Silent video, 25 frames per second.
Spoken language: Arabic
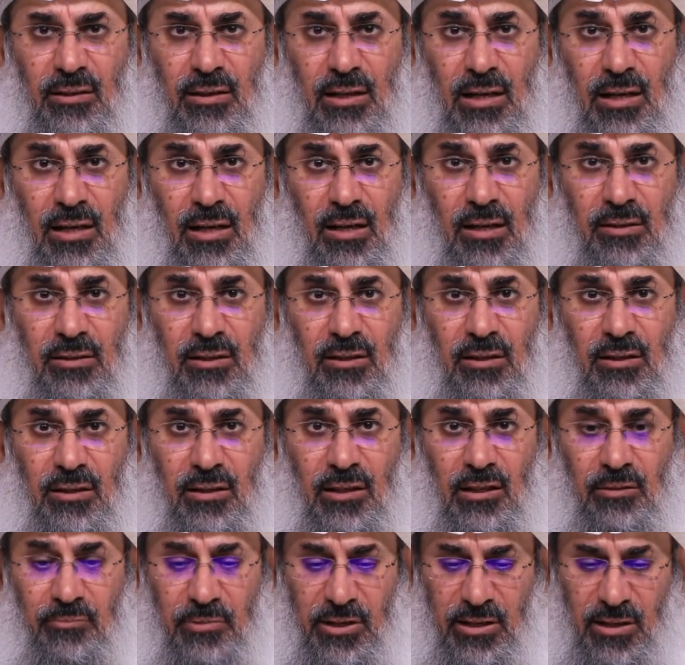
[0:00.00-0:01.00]
هذه
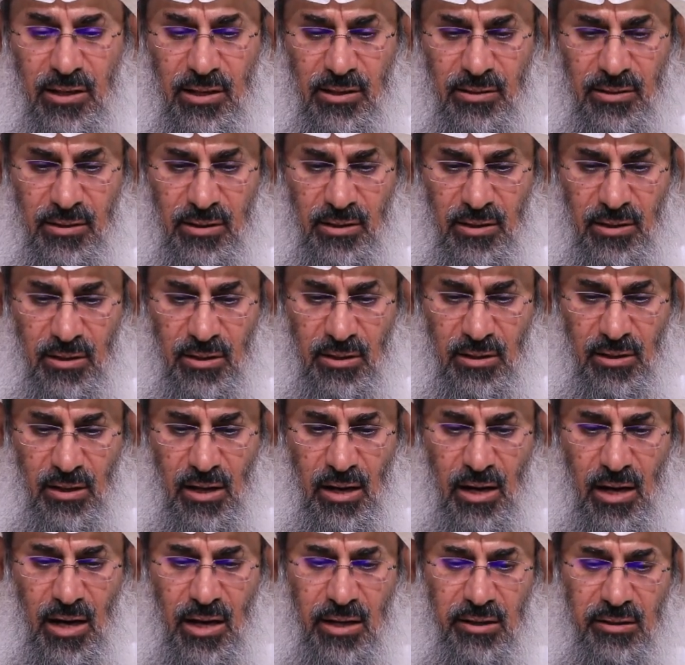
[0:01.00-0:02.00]
المراه
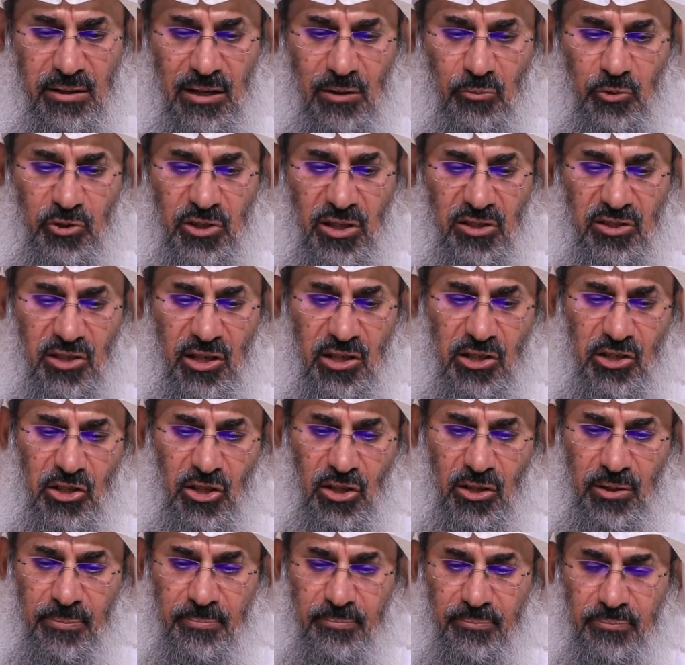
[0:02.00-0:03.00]
ان
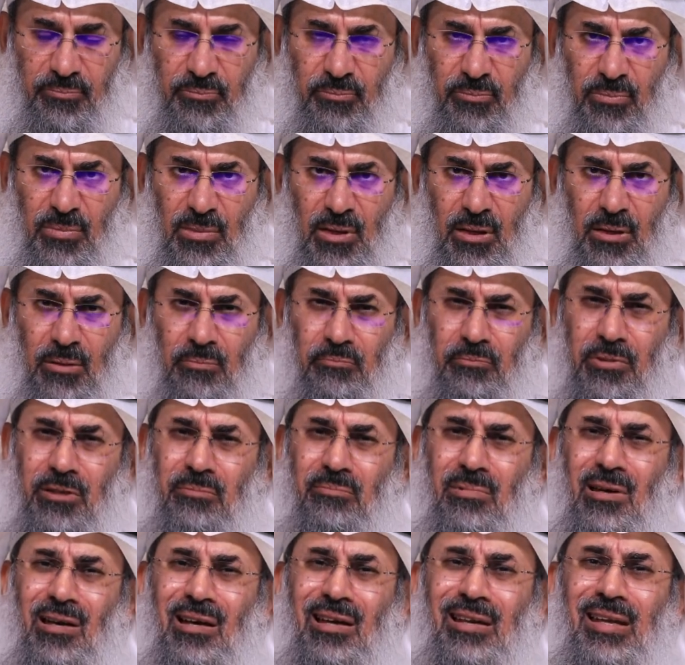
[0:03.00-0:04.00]
المتزين
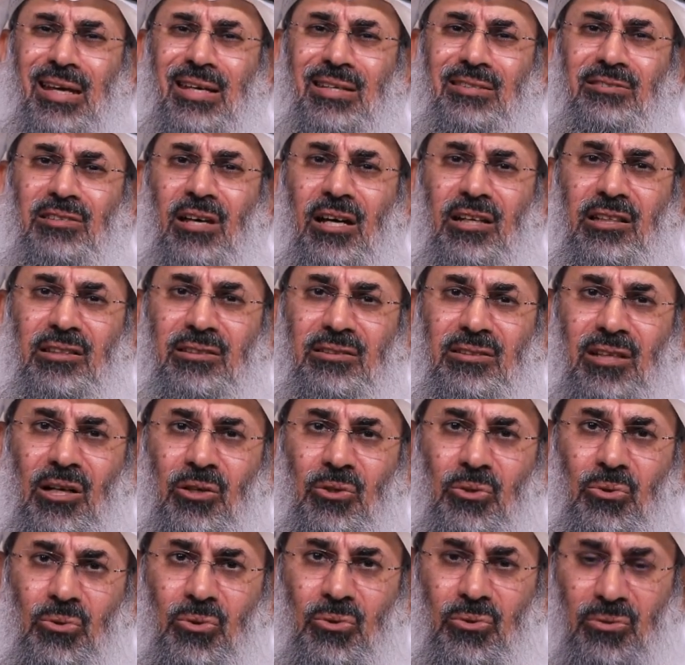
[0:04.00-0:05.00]
بما ليس
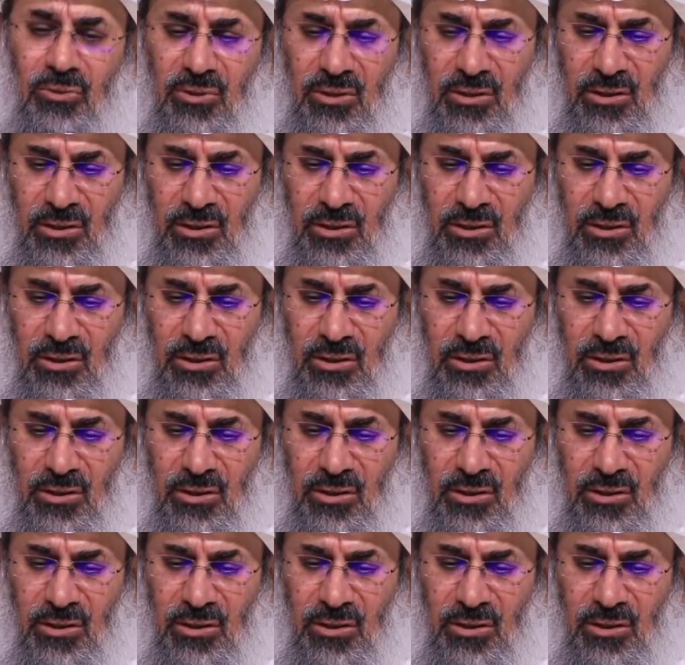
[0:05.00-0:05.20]
عنده